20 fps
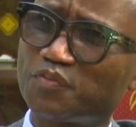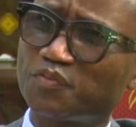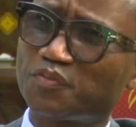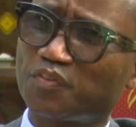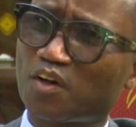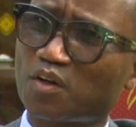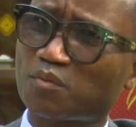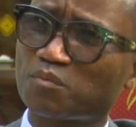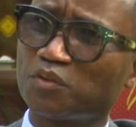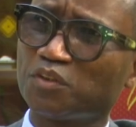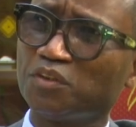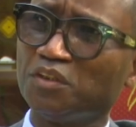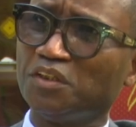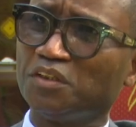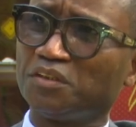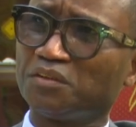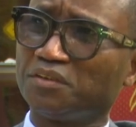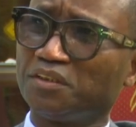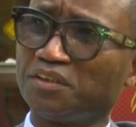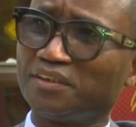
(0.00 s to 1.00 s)
forme
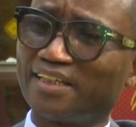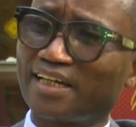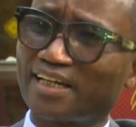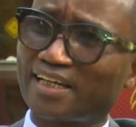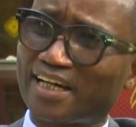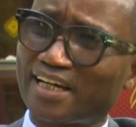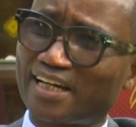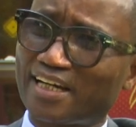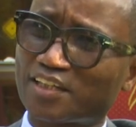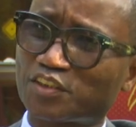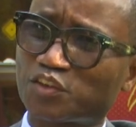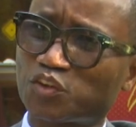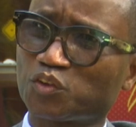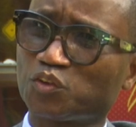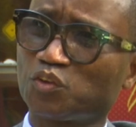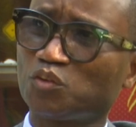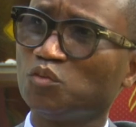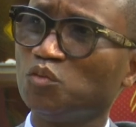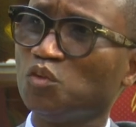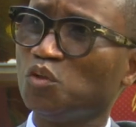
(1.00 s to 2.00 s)
de
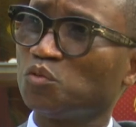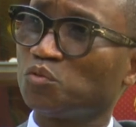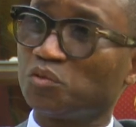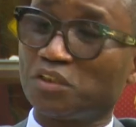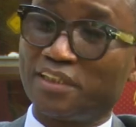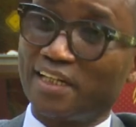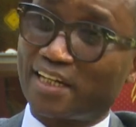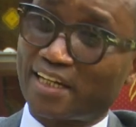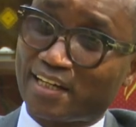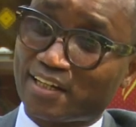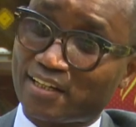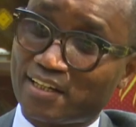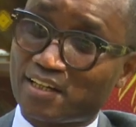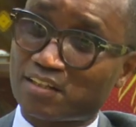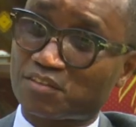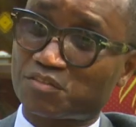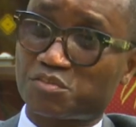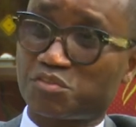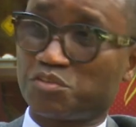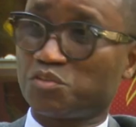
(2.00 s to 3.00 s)
dégradation, de
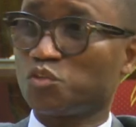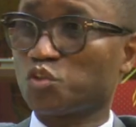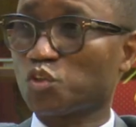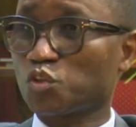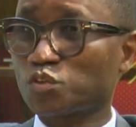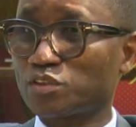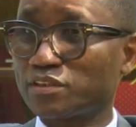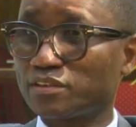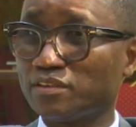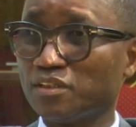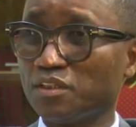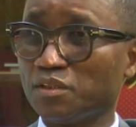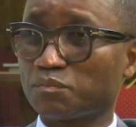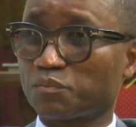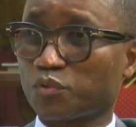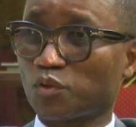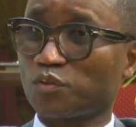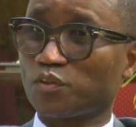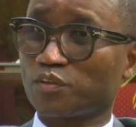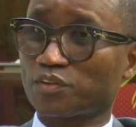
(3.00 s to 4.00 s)
décadence, si j'ose
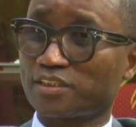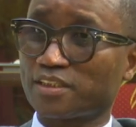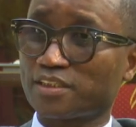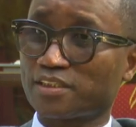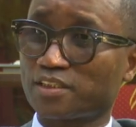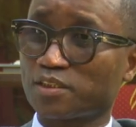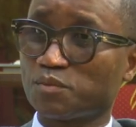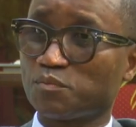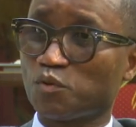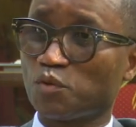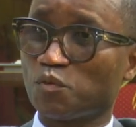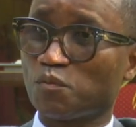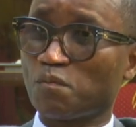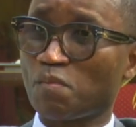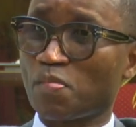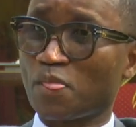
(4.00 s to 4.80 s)
prononcer ce mot.